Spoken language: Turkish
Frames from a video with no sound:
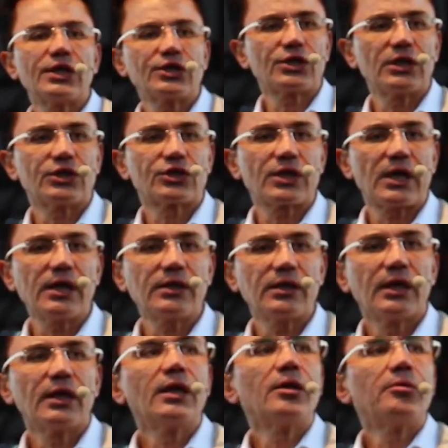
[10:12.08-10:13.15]
yeşil çay.
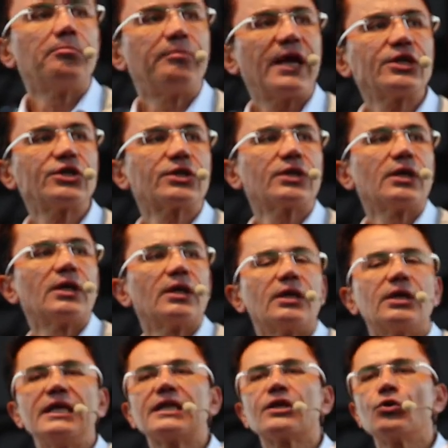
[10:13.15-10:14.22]
5
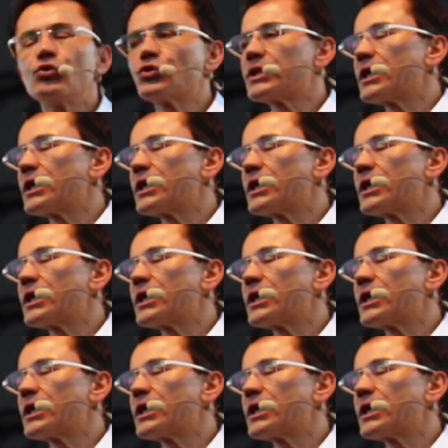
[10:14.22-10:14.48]
2-3